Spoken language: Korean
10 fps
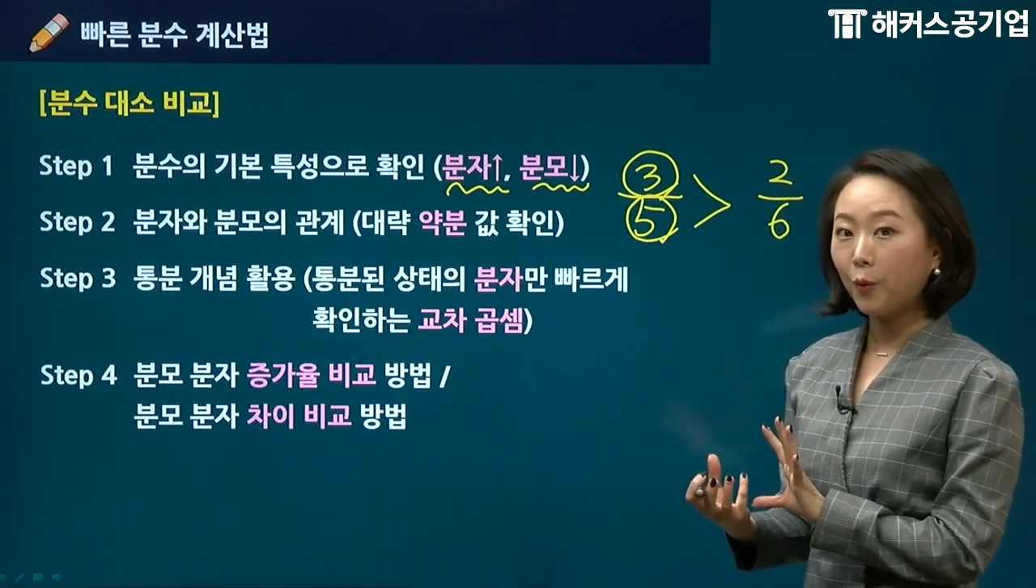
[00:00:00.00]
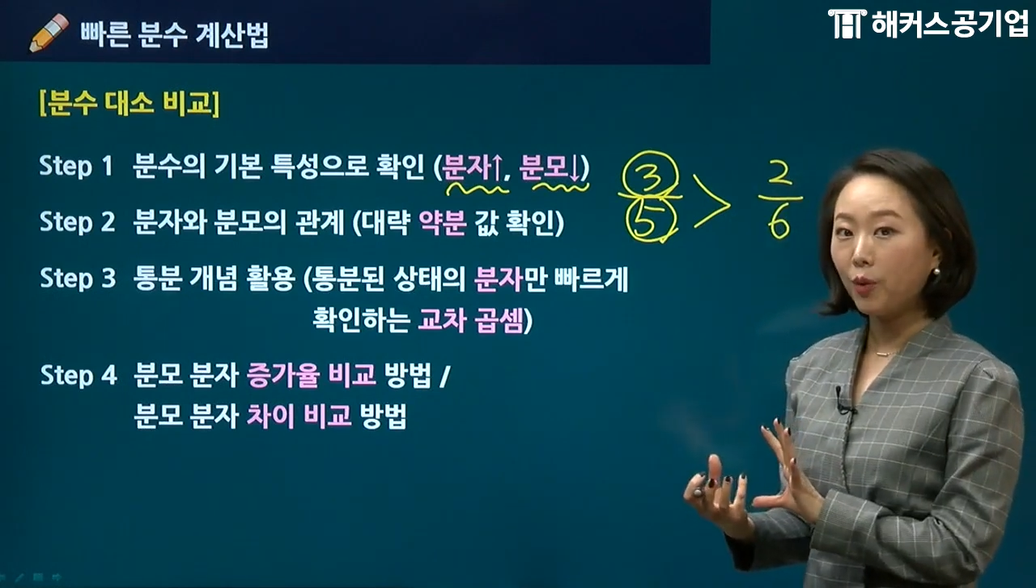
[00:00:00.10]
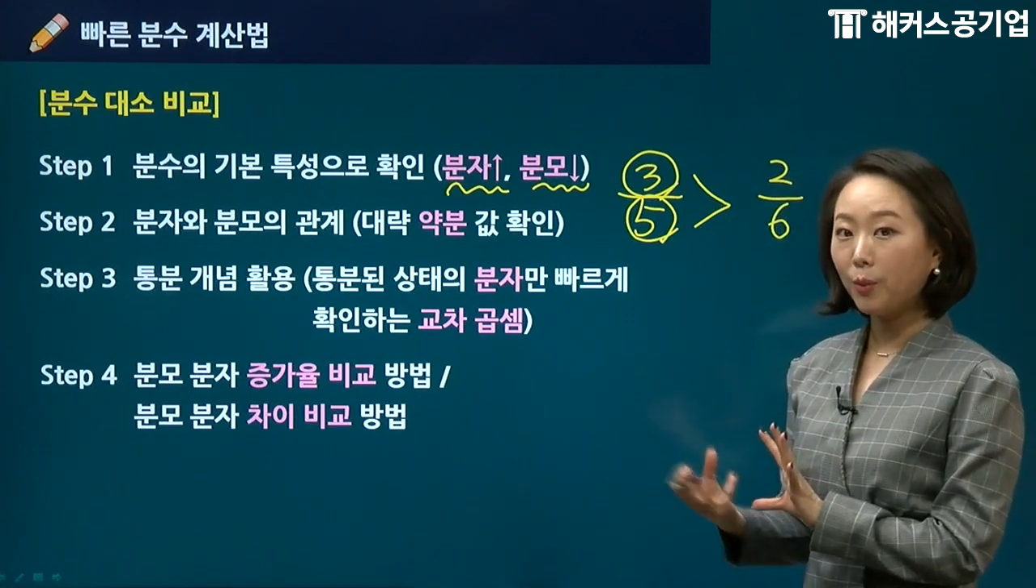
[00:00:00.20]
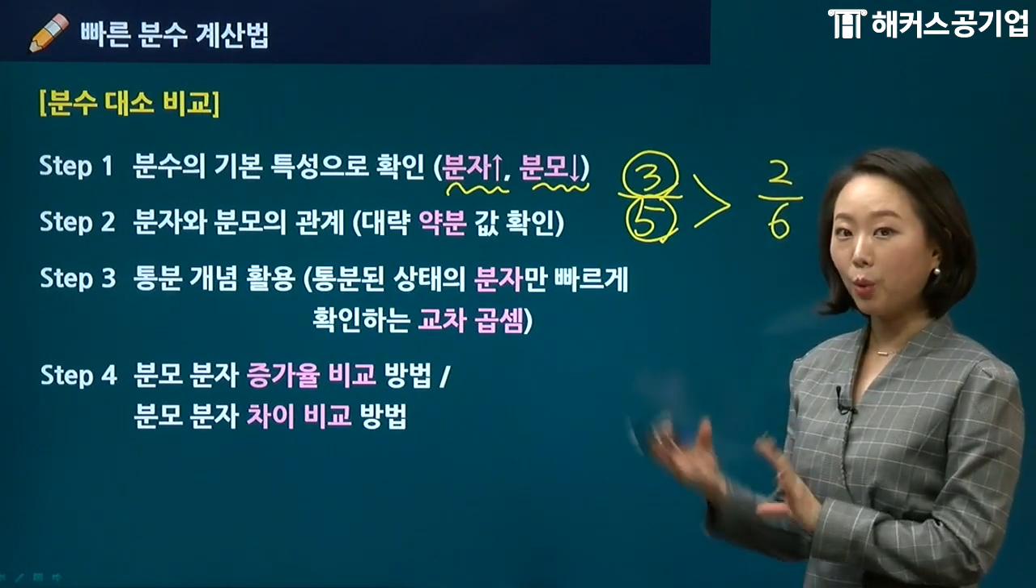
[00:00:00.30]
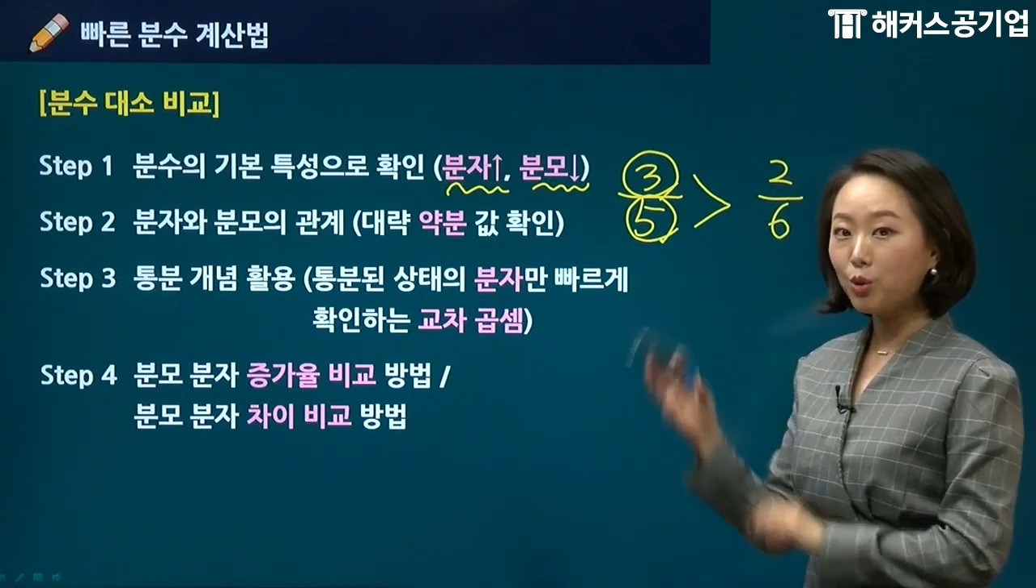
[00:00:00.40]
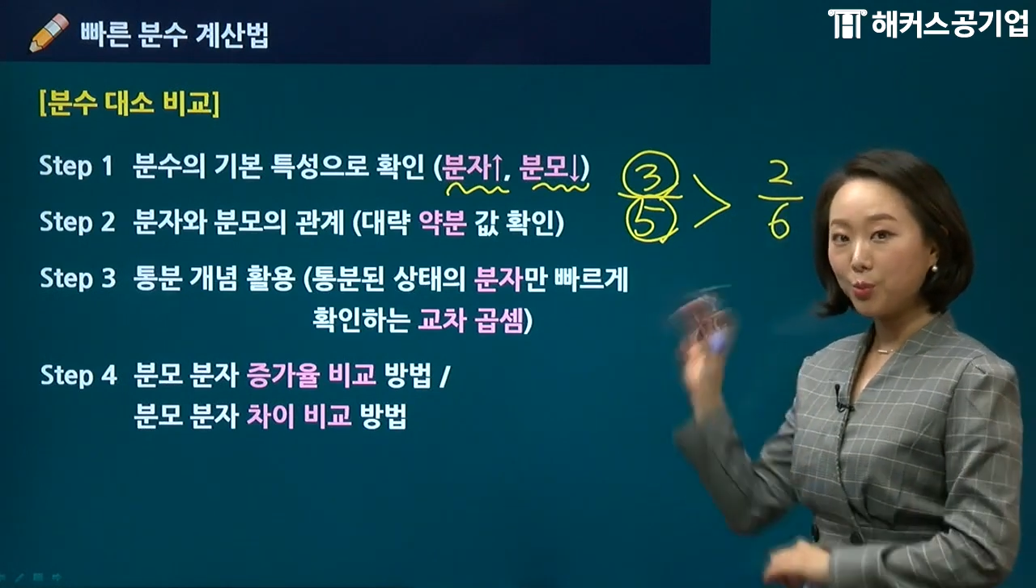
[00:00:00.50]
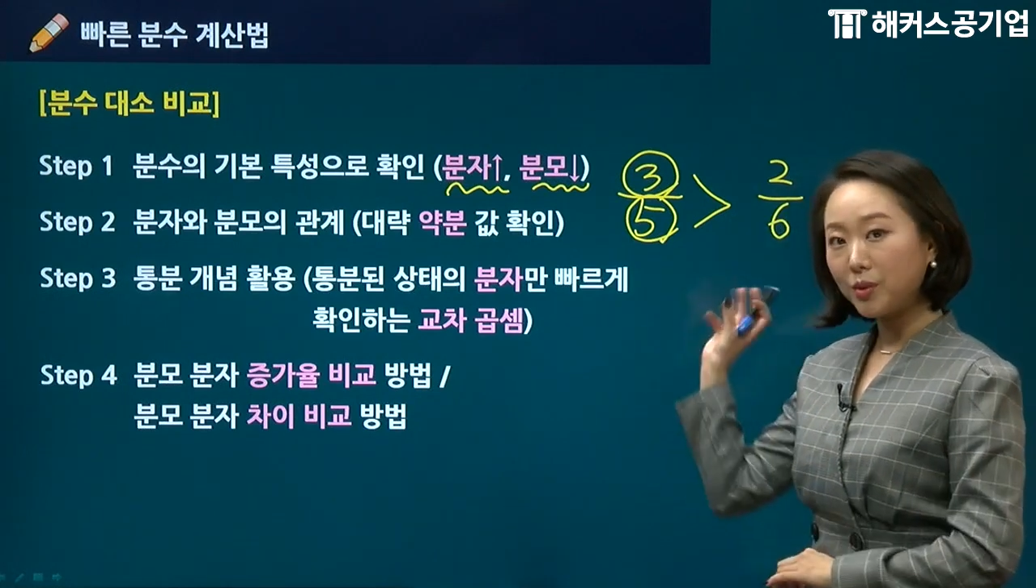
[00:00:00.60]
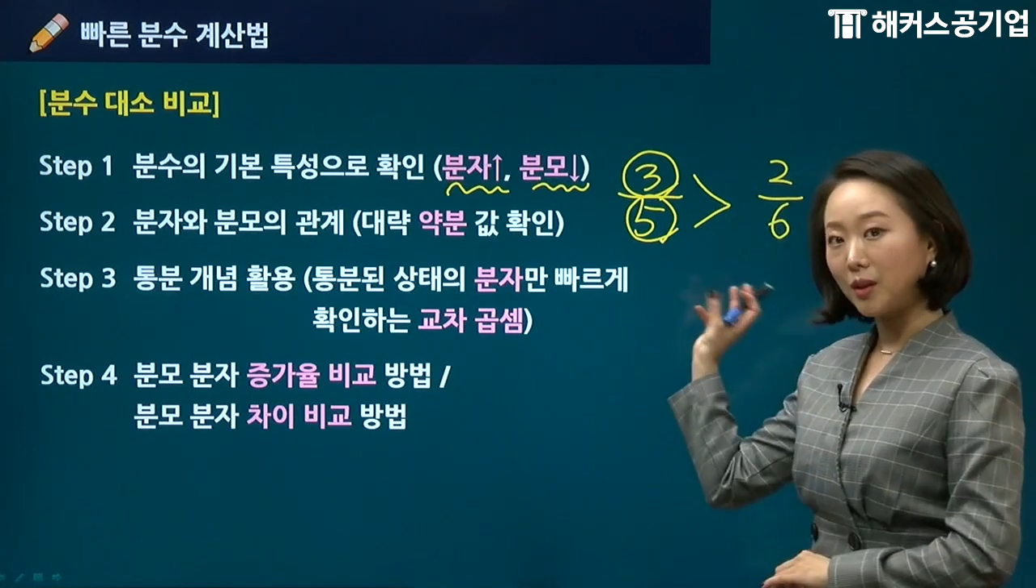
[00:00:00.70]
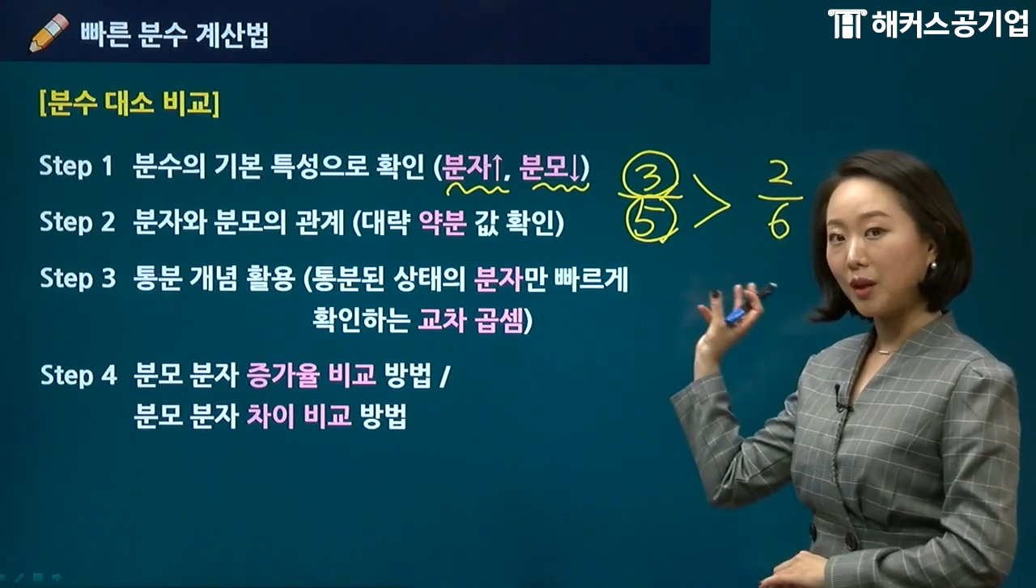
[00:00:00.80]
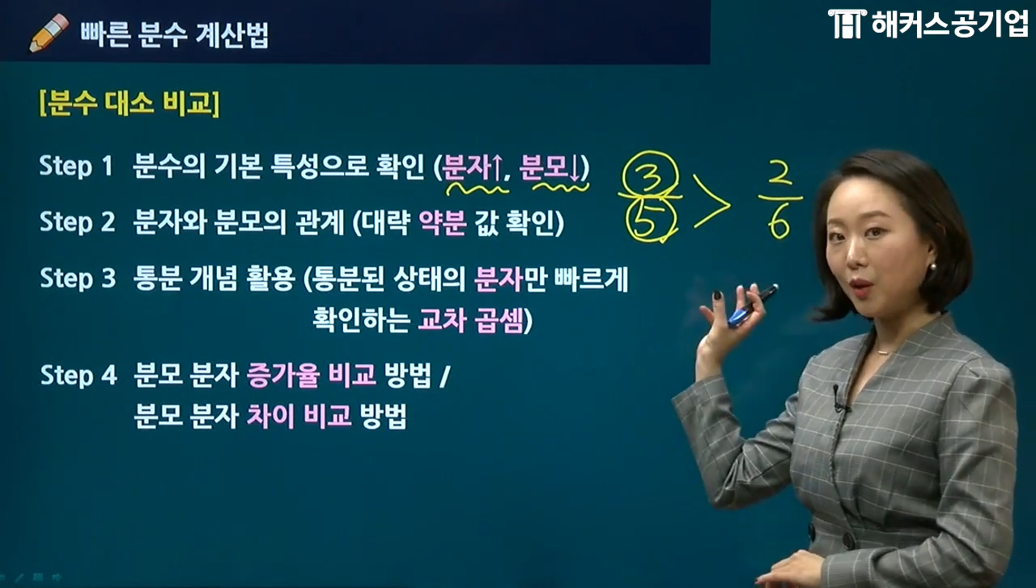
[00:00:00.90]
왜냐하면 너무
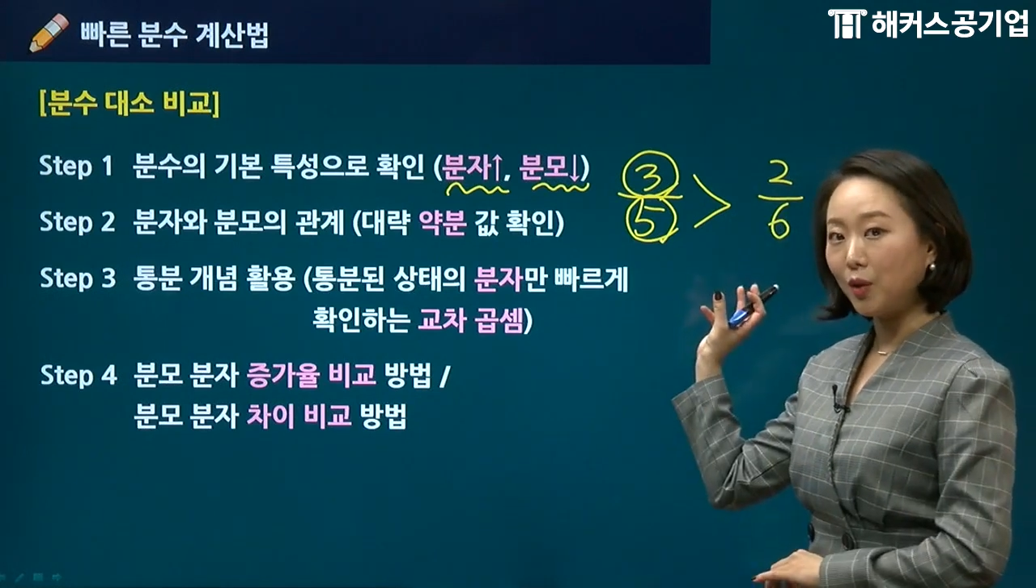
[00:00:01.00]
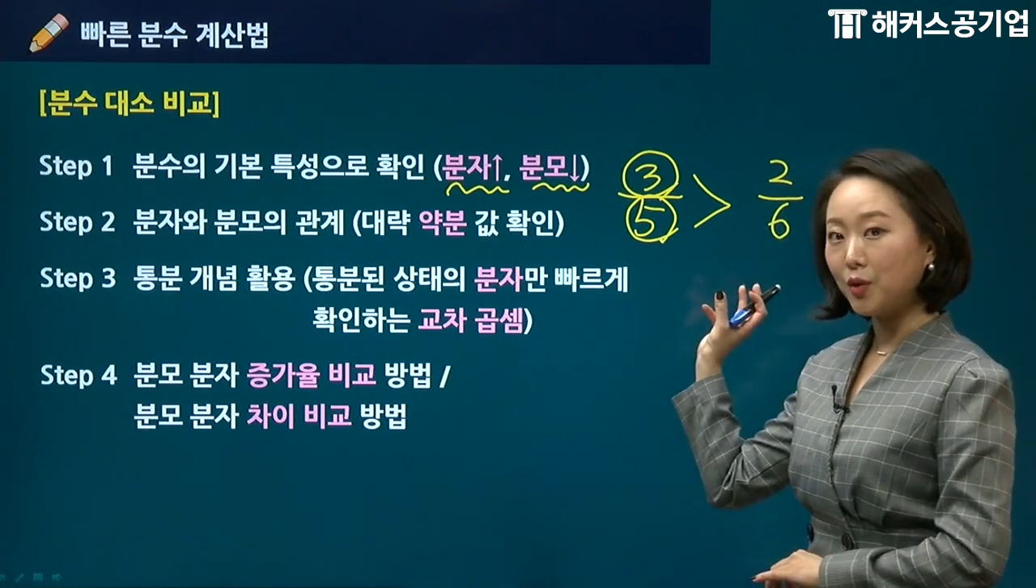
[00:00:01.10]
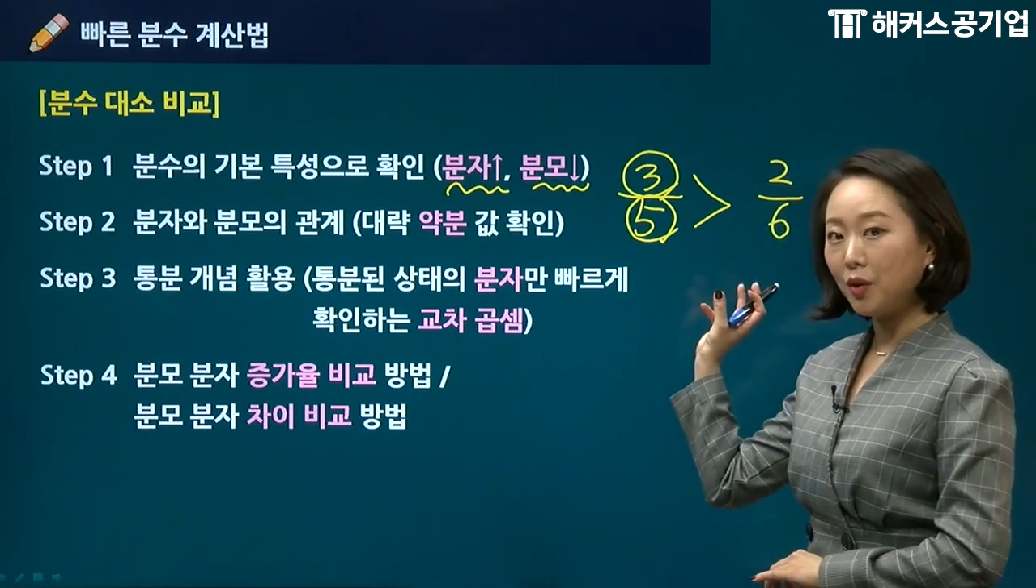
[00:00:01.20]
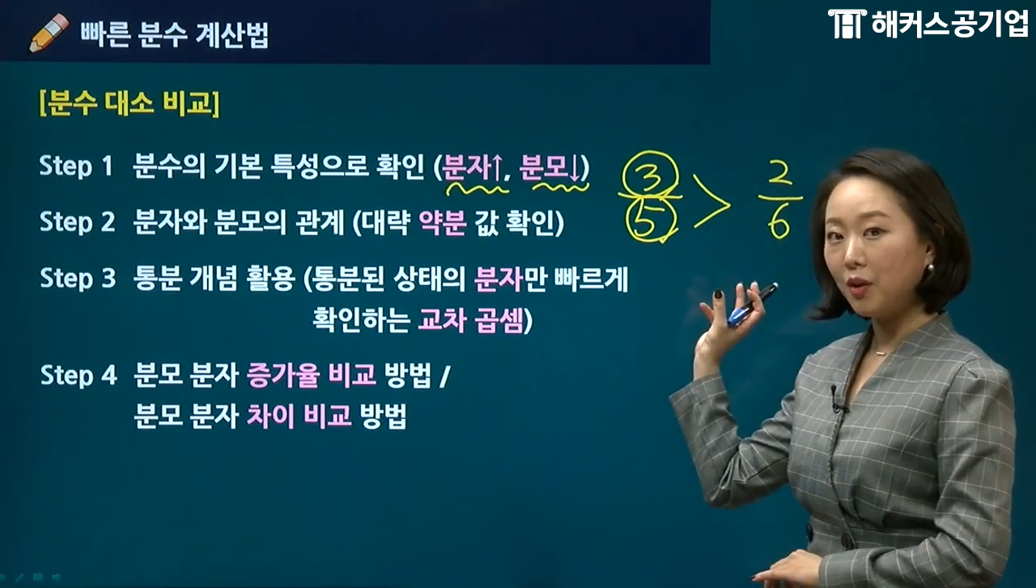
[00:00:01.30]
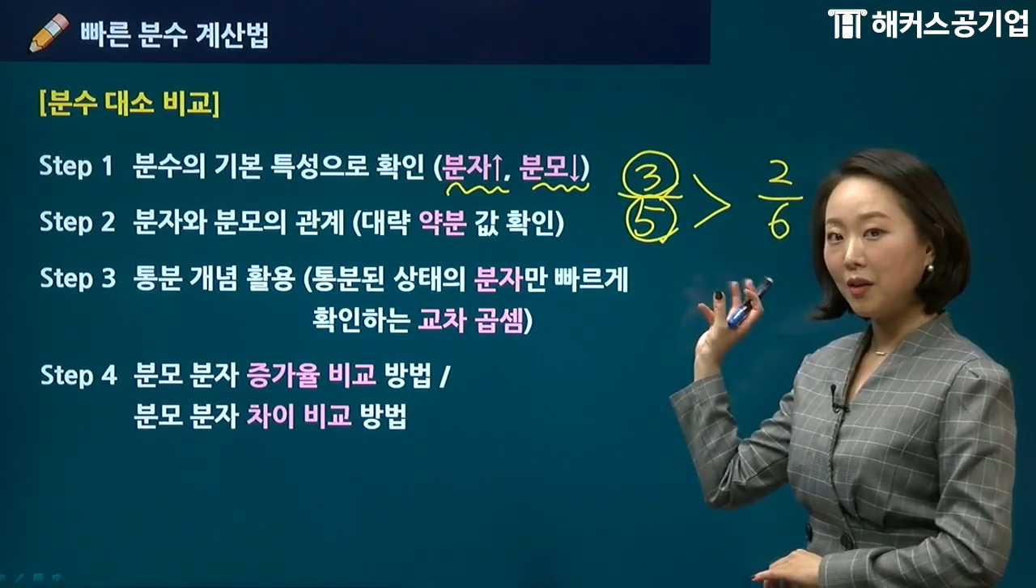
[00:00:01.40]
쉽잖아요. 그죠?